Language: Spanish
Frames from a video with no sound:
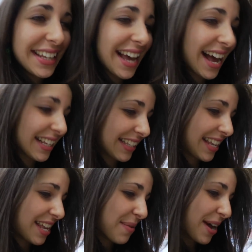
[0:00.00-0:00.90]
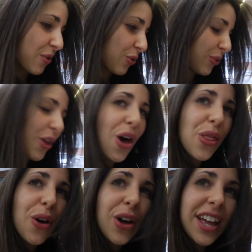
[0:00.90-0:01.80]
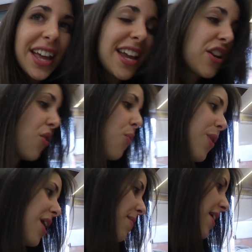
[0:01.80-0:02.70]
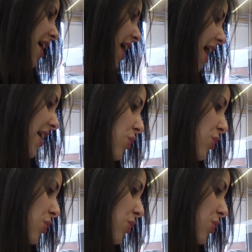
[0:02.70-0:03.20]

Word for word: Ya se llevaron todo y no vuelven a